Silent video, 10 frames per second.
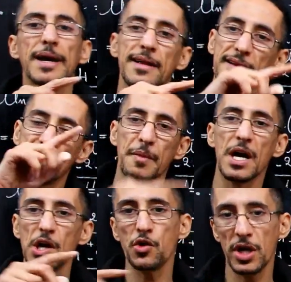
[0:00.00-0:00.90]
لقيتي
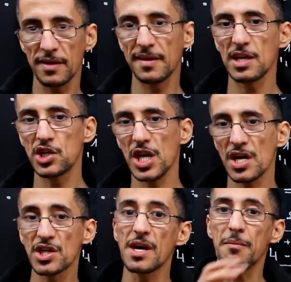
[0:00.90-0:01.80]
7 يو ان زائد شي
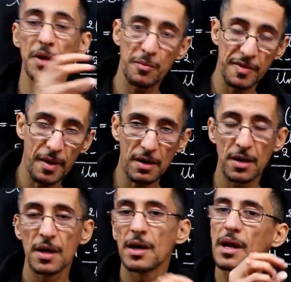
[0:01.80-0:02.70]
حاجه عمل
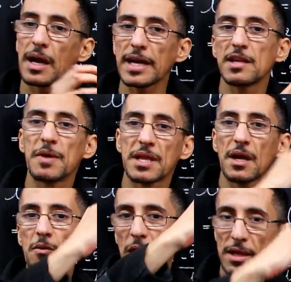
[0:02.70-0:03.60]
بسبعه لقيتي
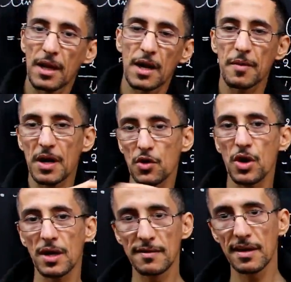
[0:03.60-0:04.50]
مثلا واحد على 4
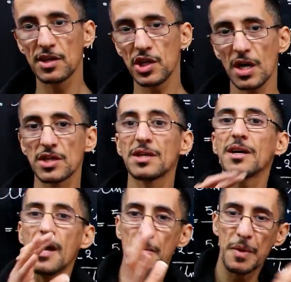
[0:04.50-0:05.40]
يو ان زائد شي حاجه
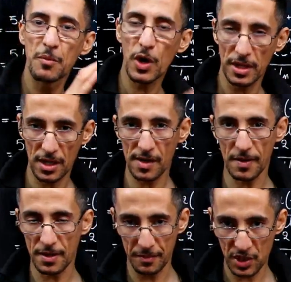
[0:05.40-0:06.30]
عمل بوحدة على
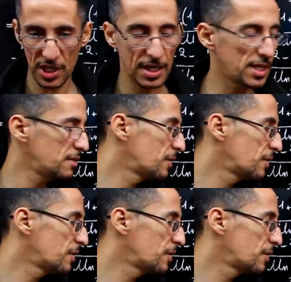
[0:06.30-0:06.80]
4 باش تخلي